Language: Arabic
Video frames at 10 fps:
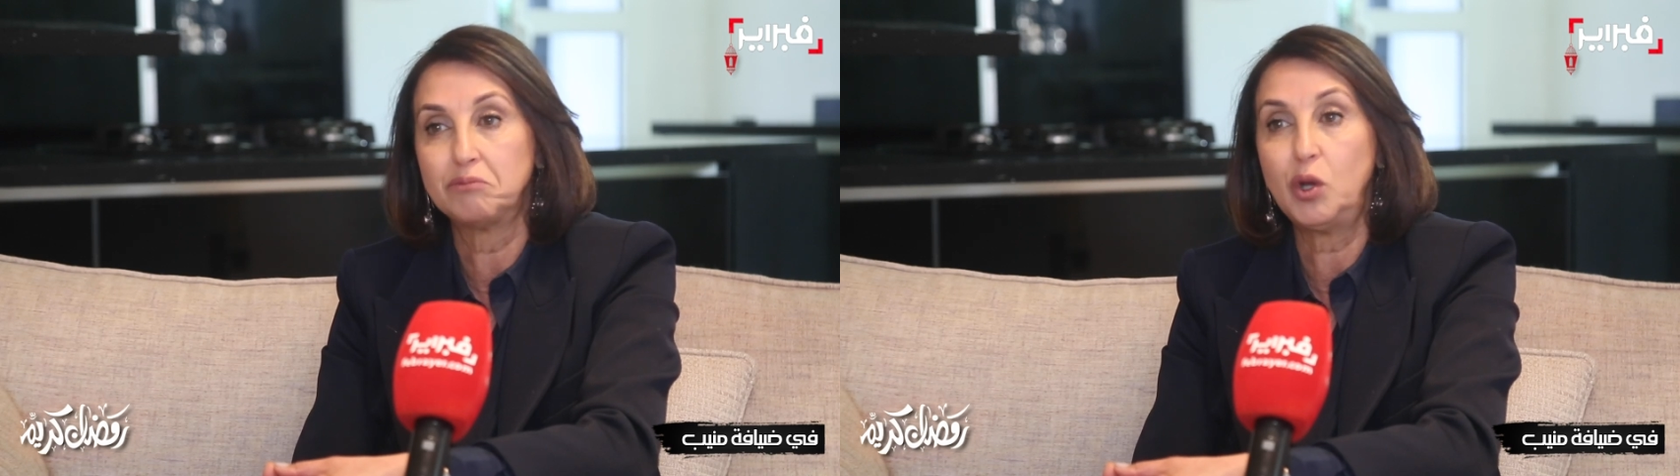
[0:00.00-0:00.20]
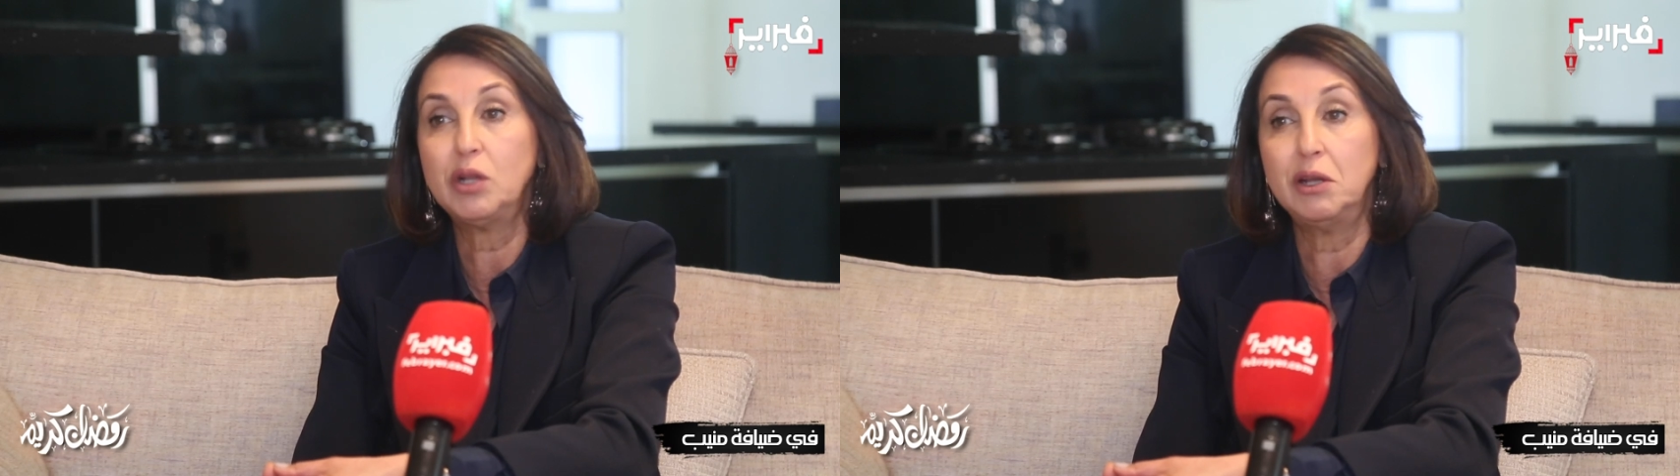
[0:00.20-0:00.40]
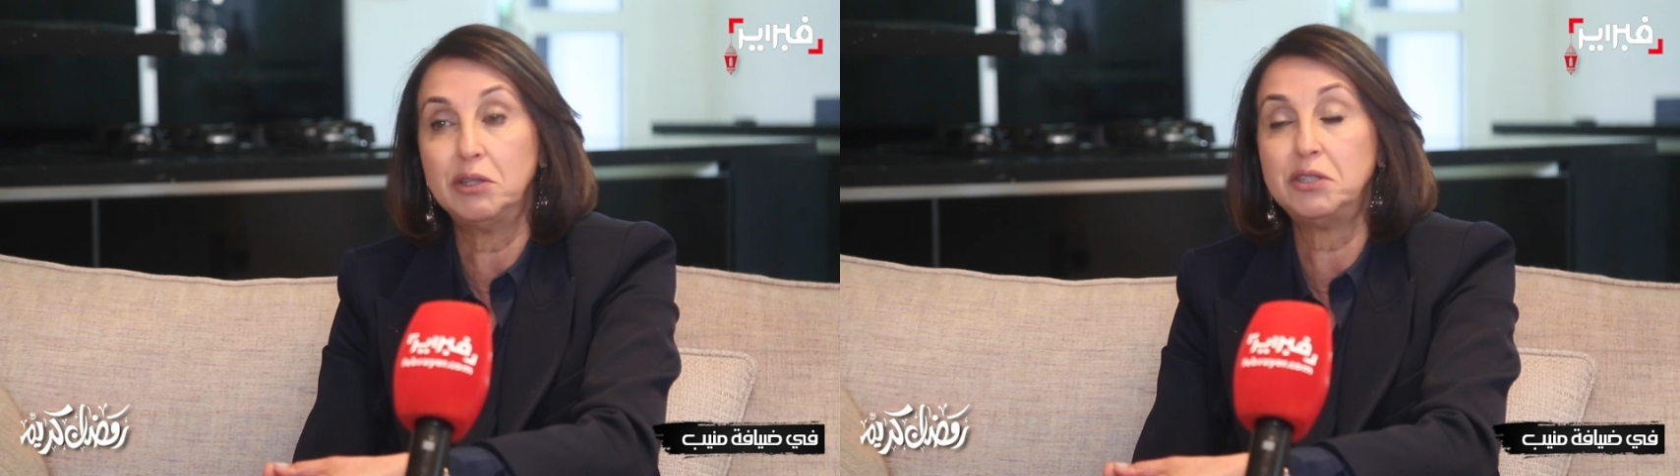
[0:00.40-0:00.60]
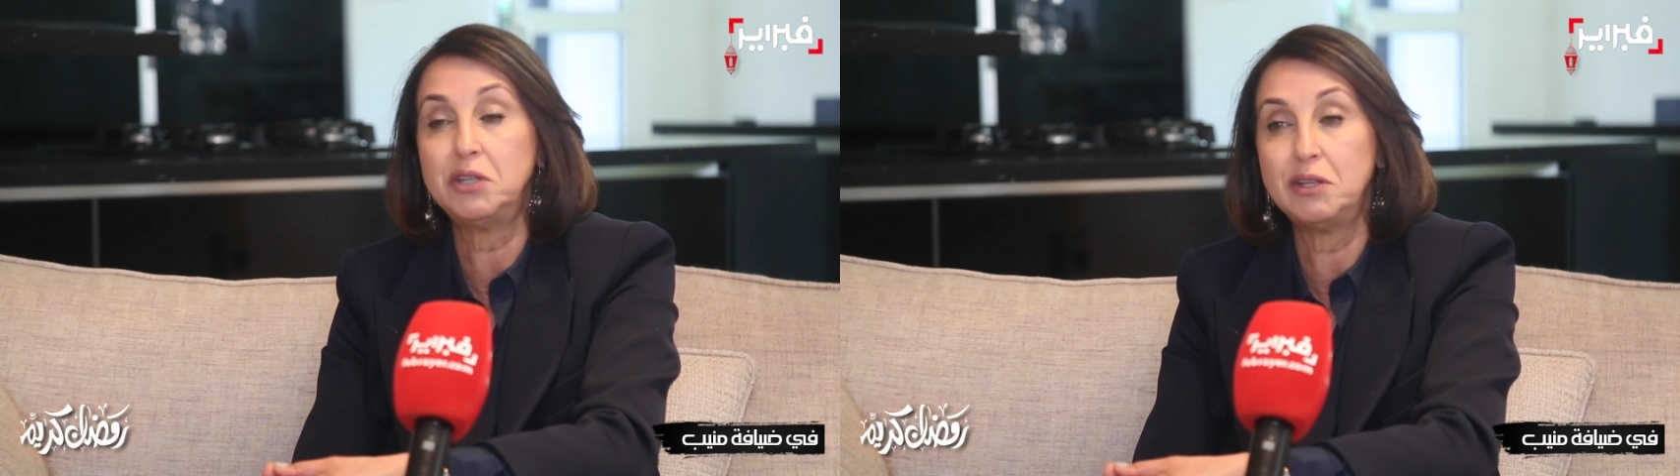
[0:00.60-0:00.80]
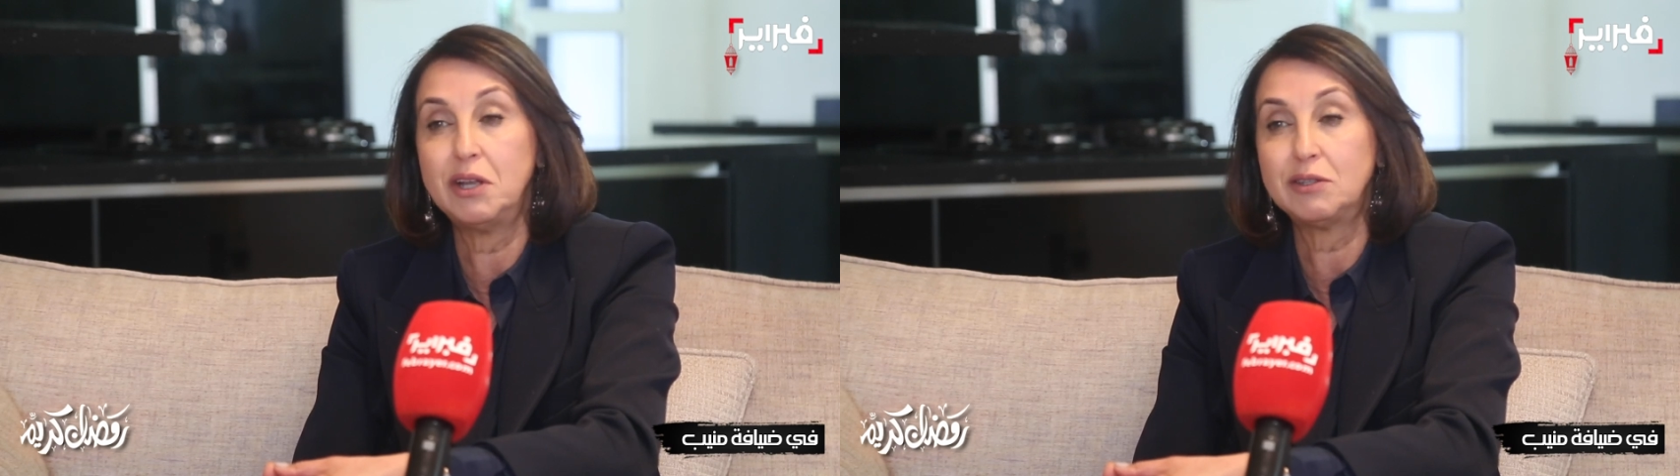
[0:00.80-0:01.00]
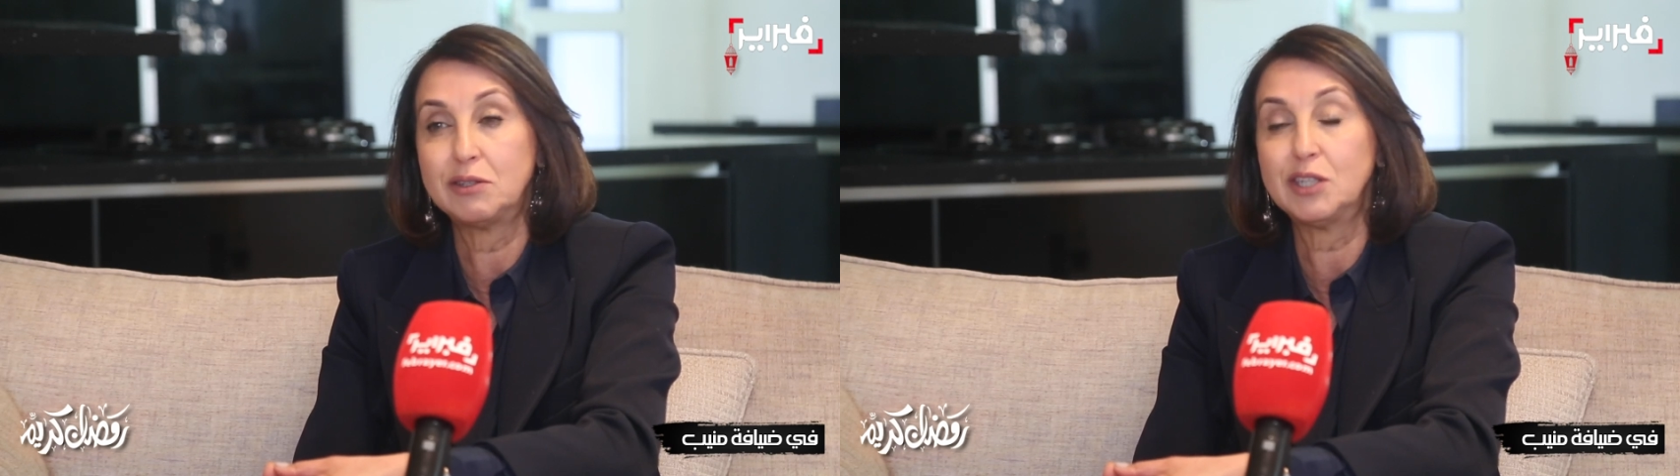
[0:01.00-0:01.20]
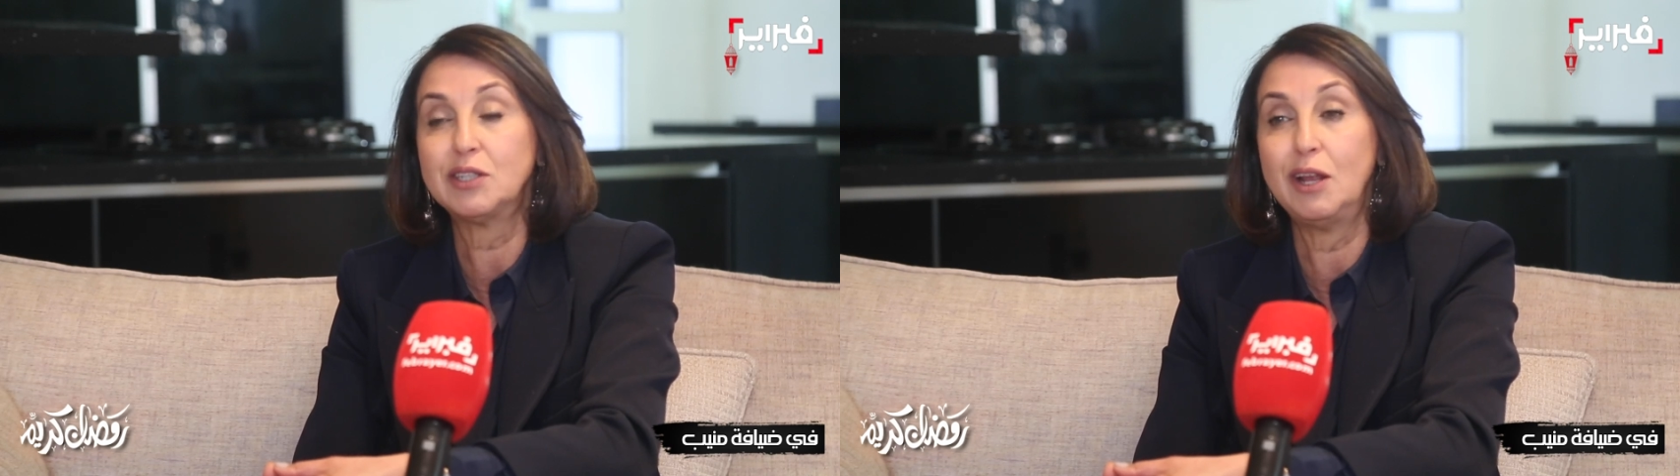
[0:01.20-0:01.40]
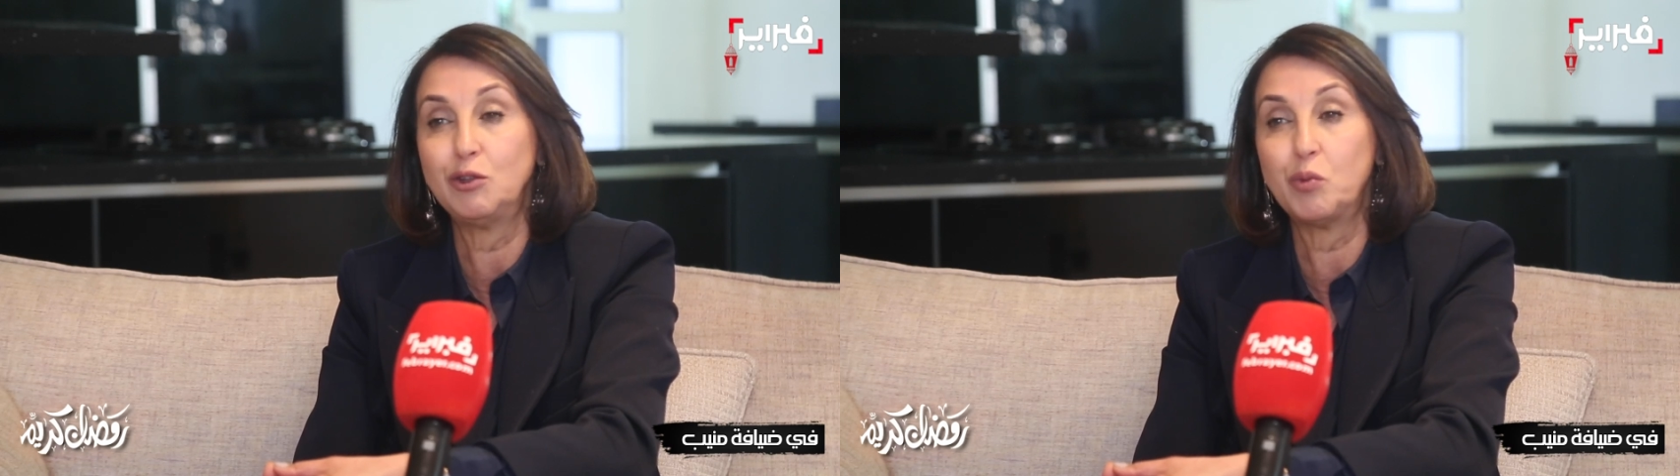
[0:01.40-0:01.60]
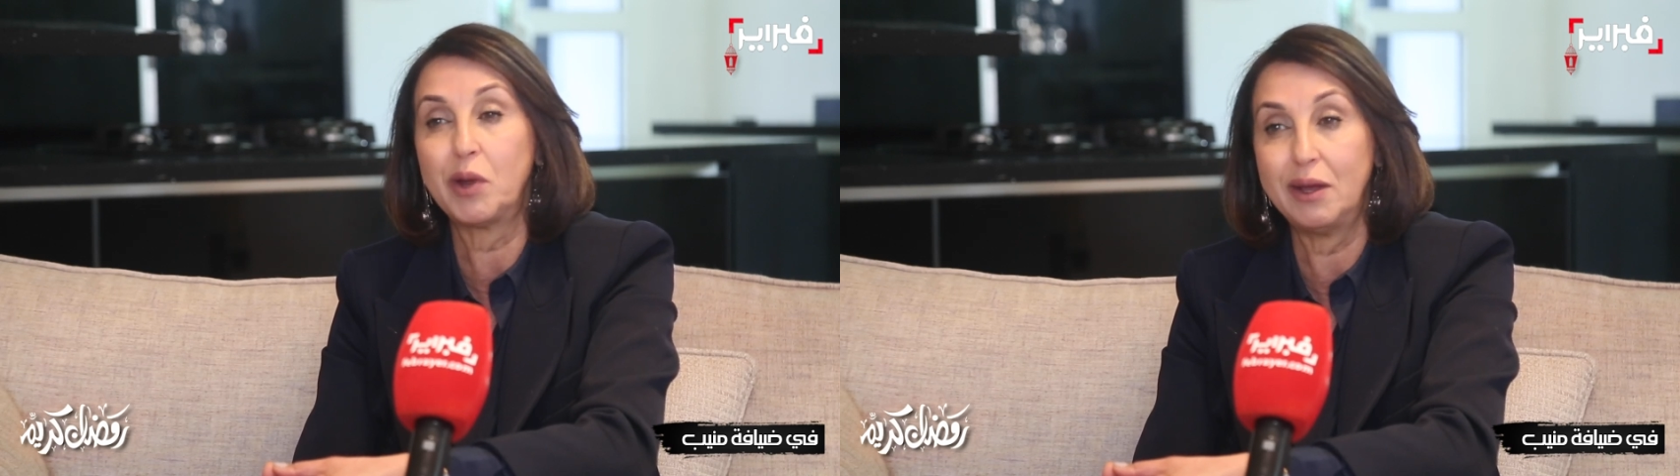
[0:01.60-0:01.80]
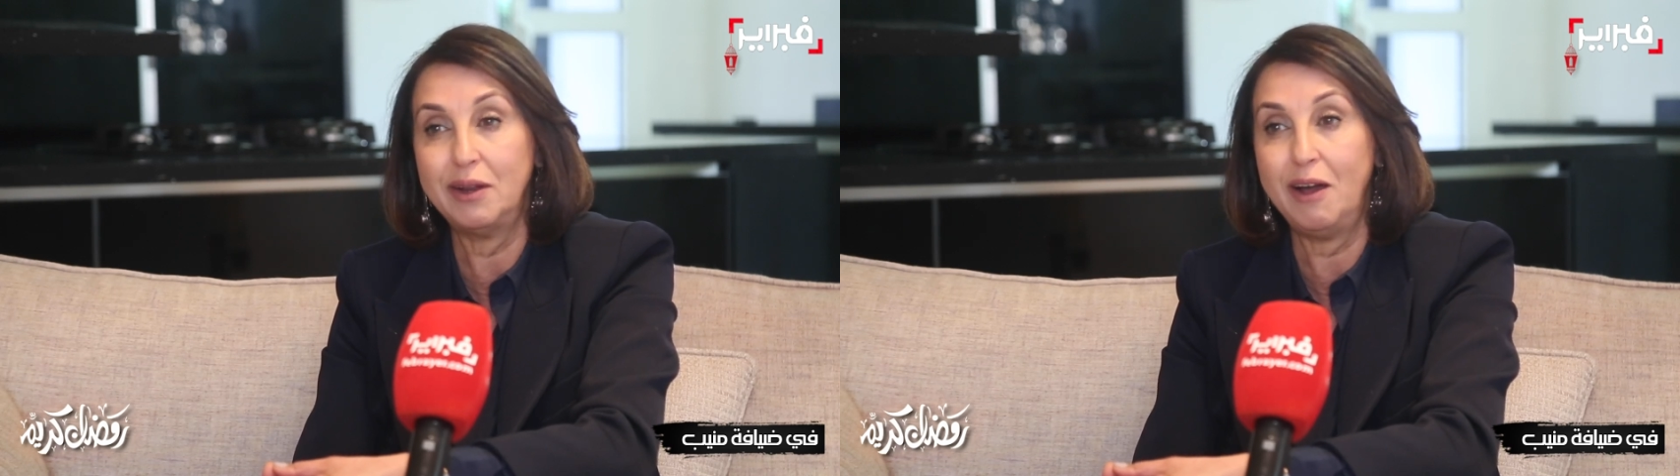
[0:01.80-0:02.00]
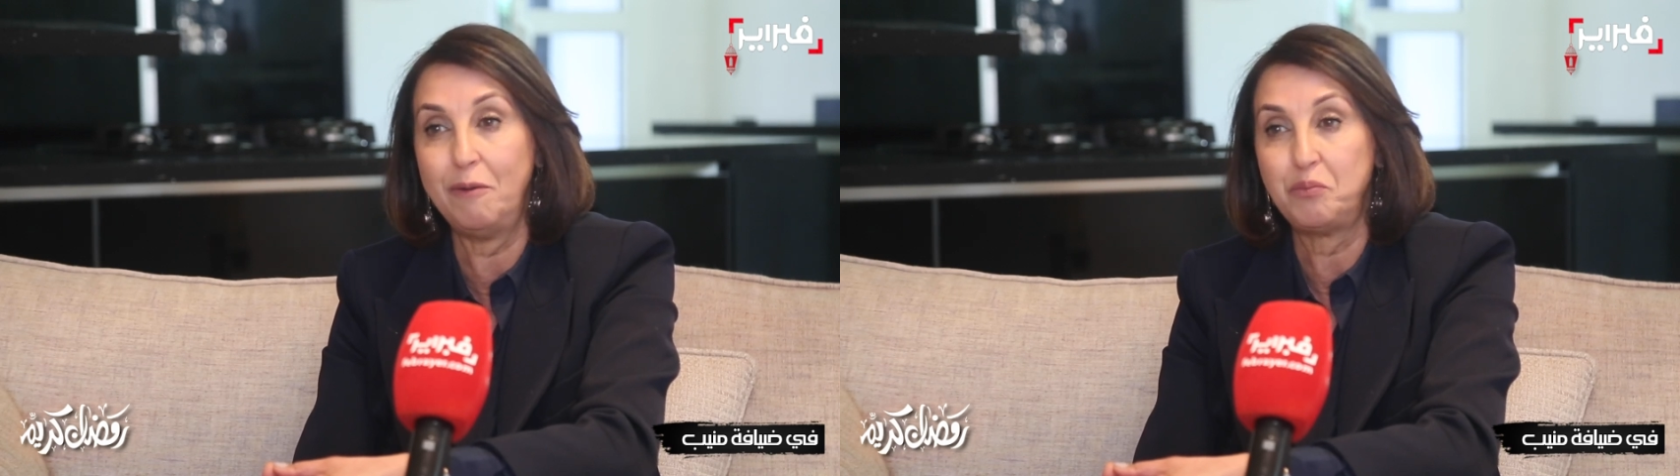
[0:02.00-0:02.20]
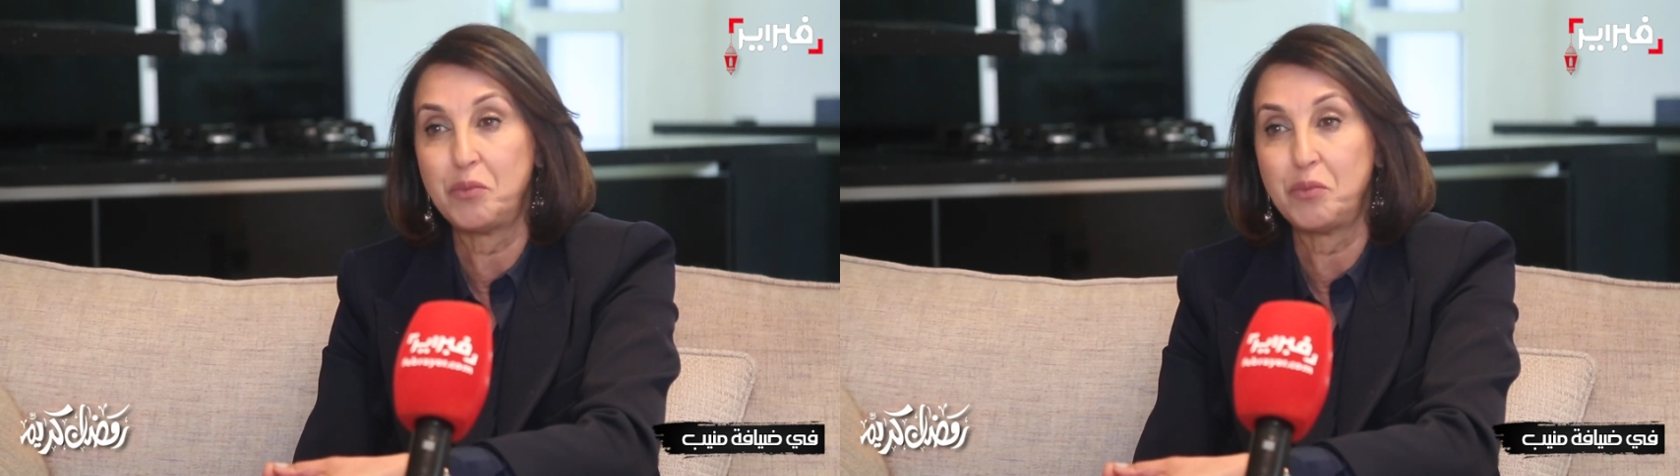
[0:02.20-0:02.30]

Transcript: واحد العدد ديال الناس تحصل عندهم القناعه